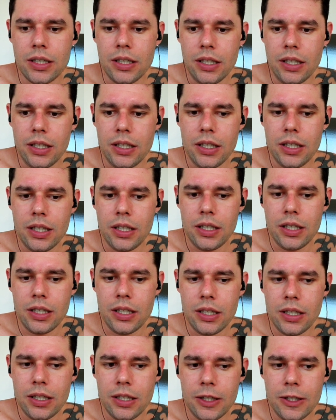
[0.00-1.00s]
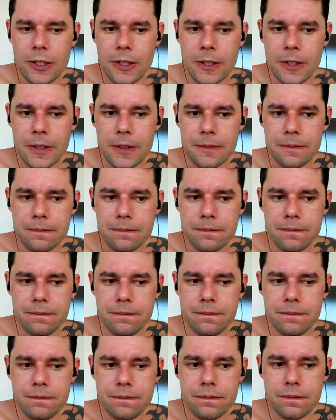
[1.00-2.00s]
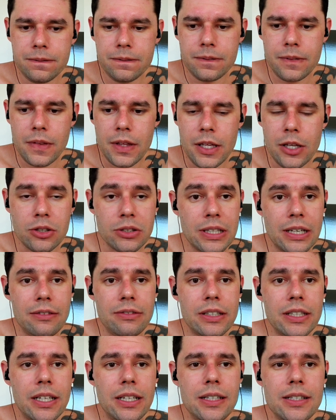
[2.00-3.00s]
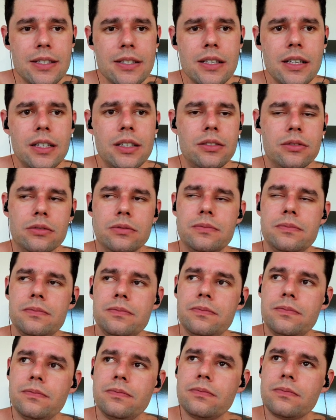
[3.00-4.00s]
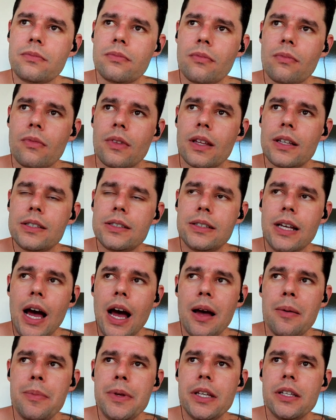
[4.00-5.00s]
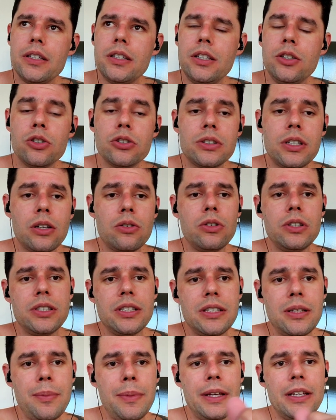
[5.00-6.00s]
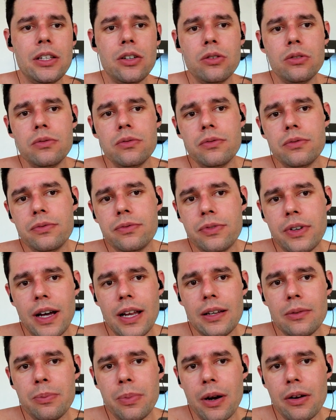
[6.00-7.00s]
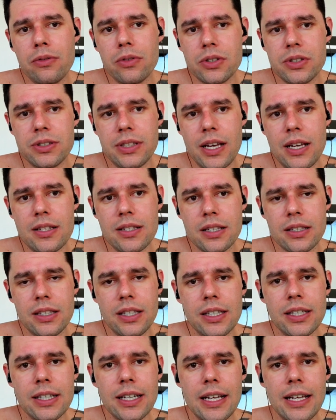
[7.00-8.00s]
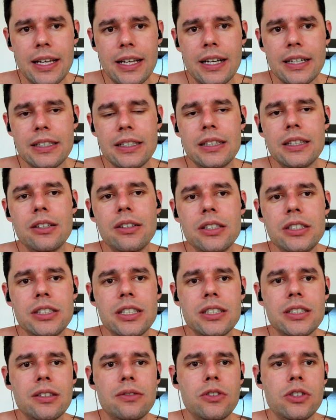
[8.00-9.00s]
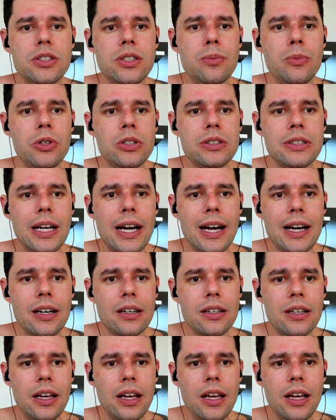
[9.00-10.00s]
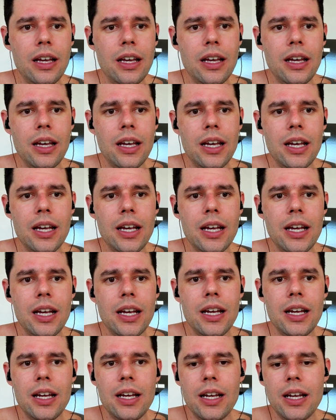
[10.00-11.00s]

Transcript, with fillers: E, e eu tava analisando, sabe? E outra coisa também que eu falo para vocês aqui, galera, que não adianta você montar é,